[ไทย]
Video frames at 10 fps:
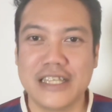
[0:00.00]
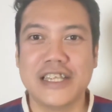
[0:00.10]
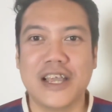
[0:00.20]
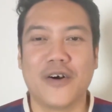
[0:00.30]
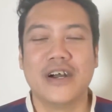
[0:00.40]
ยที
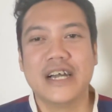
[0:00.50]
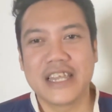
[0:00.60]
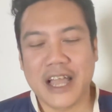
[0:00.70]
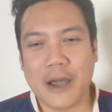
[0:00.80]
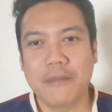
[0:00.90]
เดียว
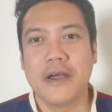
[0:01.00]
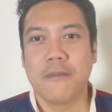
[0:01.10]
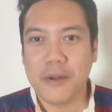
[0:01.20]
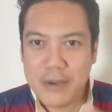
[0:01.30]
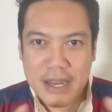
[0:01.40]
นะครับ
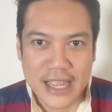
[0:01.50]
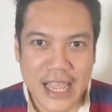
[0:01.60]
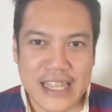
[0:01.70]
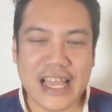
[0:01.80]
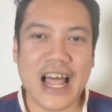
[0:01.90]
เพื่อนๆคิดเห็น
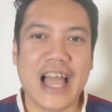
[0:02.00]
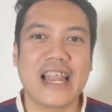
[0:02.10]
อย่างไร